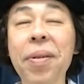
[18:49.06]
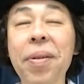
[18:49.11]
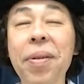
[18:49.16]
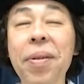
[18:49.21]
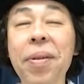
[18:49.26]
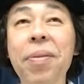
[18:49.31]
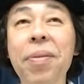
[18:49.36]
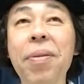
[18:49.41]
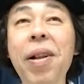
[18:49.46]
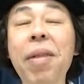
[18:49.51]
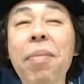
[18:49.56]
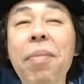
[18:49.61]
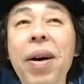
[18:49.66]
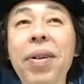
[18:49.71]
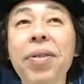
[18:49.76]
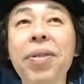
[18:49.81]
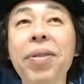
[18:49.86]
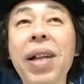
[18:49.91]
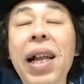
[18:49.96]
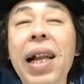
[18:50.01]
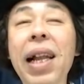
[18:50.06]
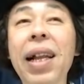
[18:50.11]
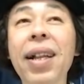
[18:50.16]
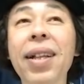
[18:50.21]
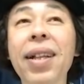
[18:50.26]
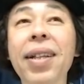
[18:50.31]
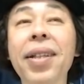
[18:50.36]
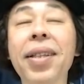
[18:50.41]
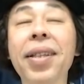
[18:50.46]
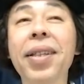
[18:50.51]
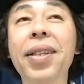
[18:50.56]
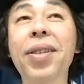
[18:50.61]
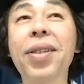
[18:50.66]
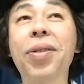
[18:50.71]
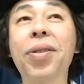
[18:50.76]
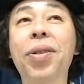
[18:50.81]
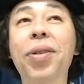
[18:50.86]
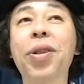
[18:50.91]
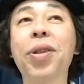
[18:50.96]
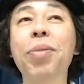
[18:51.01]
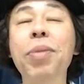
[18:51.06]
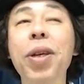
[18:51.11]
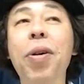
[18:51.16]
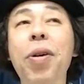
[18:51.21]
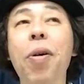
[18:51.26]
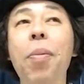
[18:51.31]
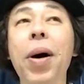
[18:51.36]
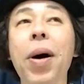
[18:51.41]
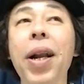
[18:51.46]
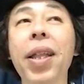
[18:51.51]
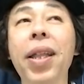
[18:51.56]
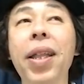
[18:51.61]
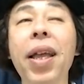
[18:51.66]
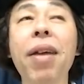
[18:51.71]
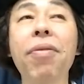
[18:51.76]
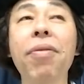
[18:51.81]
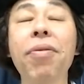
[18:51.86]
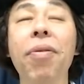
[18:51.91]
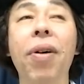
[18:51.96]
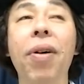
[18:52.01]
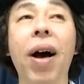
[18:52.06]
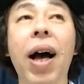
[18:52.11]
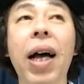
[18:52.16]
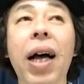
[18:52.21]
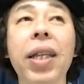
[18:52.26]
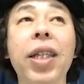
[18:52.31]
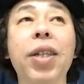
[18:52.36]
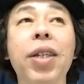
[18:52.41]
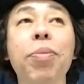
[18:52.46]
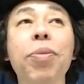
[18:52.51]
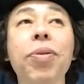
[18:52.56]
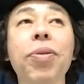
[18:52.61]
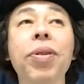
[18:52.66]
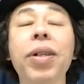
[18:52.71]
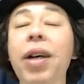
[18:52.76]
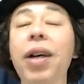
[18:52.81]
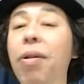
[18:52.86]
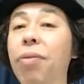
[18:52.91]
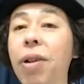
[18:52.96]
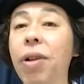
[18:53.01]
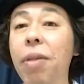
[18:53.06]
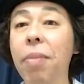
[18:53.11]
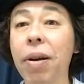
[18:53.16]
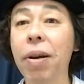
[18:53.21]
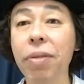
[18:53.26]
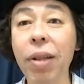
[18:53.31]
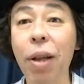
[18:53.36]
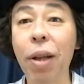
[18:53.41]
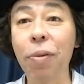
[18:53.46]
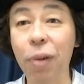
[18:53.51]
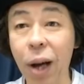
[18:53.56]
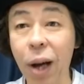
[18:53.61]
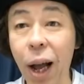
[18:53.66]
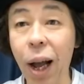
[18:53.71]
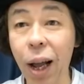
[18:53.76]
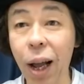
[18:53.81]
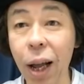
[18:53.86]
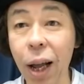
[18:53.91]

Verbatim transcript: フリマルに包み込まれているのか、自分がフリマルなのか。